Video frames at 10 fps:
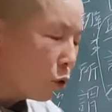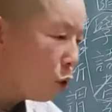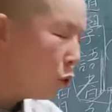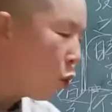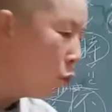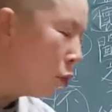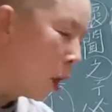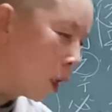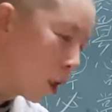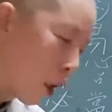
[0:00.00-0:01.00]
저는
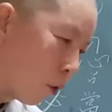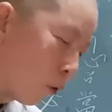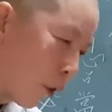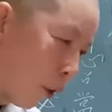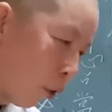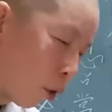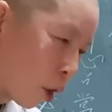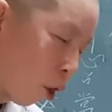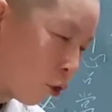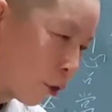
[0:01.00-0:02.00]
공부가 이렇게 됐는데요.
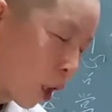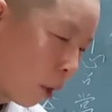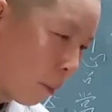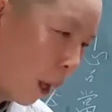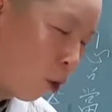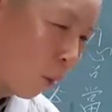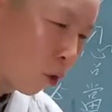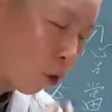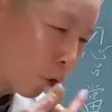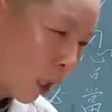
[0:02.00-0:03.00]
그러니까 어떤 사람
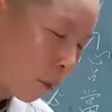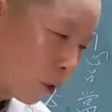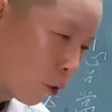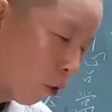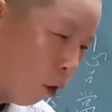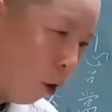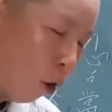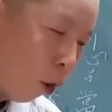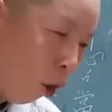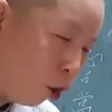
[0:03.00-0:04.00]
말로만 떠드는 사람이 있어.
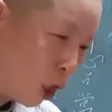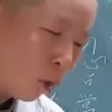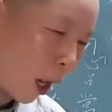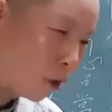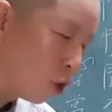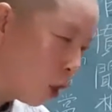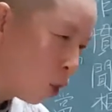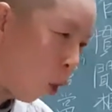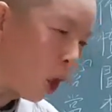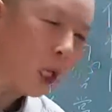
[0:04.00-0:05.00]
어, 네
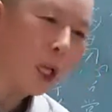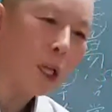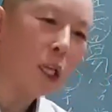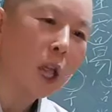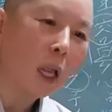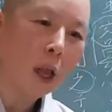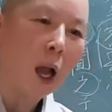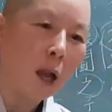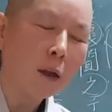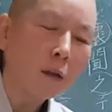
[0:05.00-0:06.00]
완전히 도인이네. 네 됐다.